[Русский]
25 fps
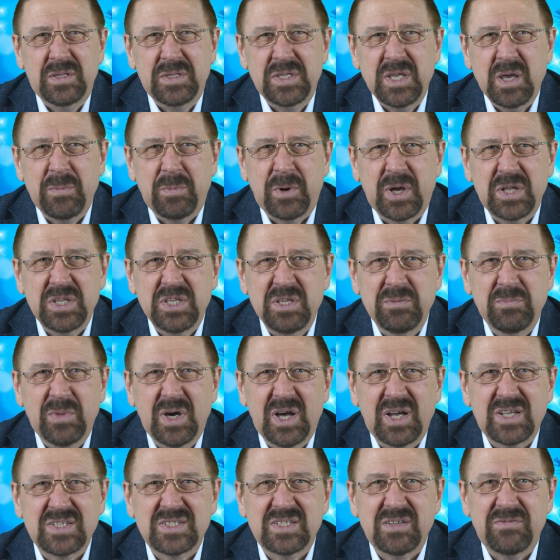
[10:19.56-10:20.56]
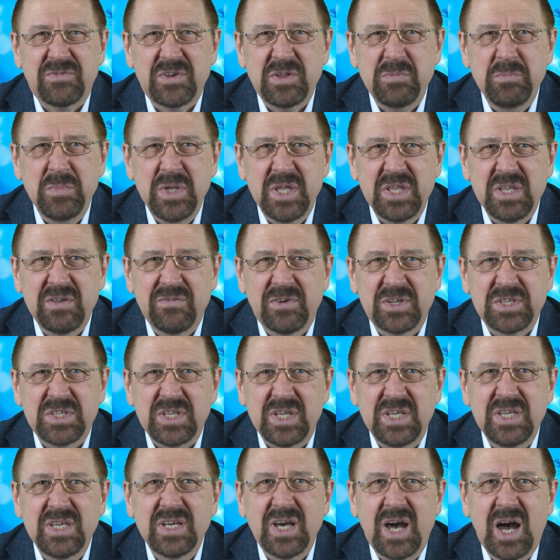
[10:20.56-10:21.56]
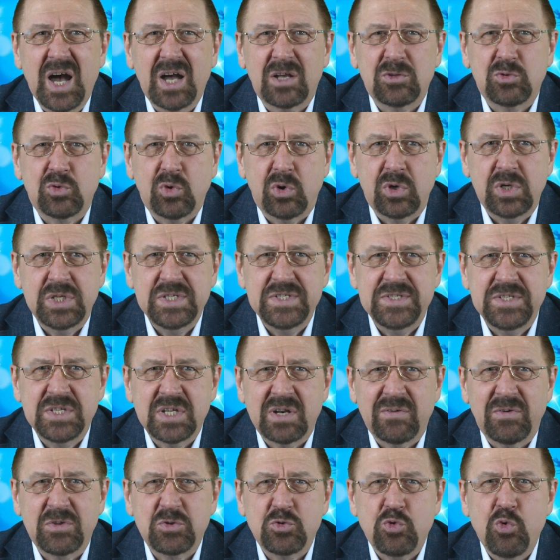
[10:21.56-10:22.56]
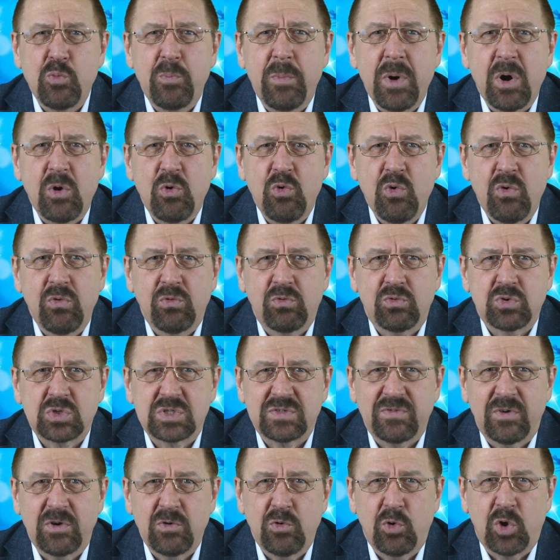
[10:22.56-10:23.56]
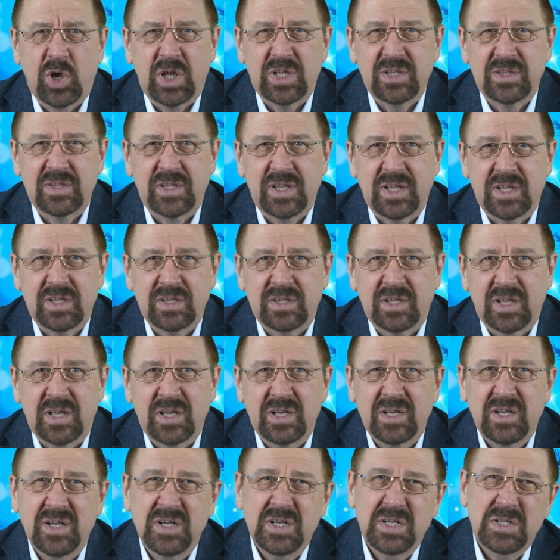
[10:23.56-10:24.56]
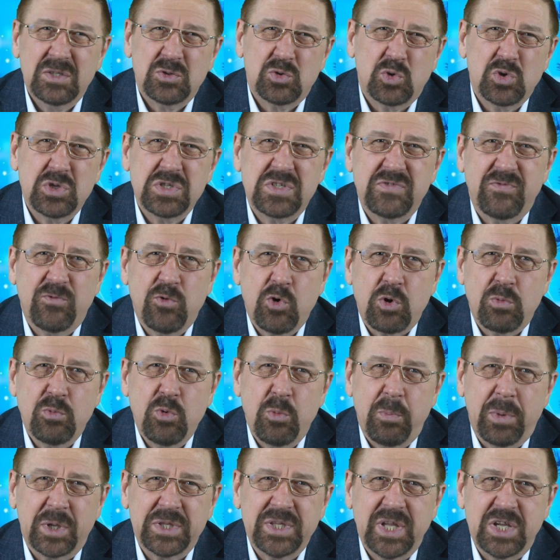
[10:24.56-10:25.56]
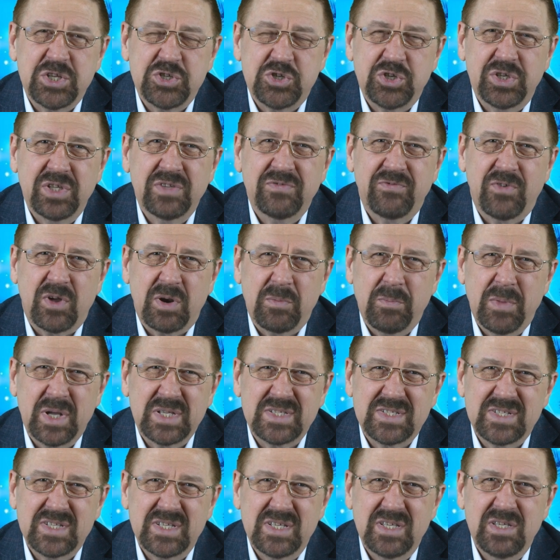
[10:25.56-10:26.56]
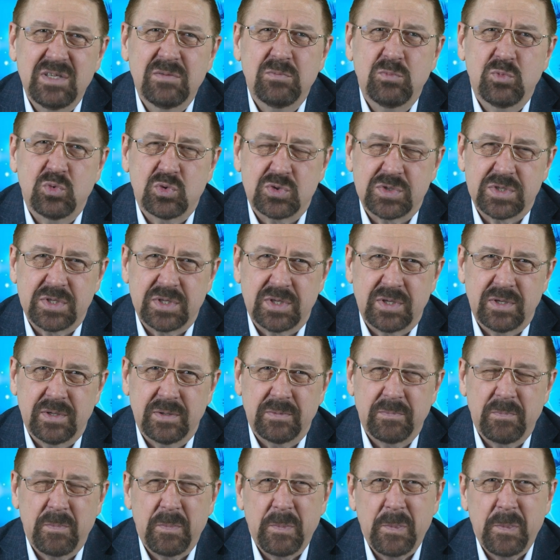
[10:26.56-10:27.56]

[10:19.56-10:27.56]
Необходимо осовременивать и актуализировать упаковку своего контента, то есть форму подачи информации и музыки.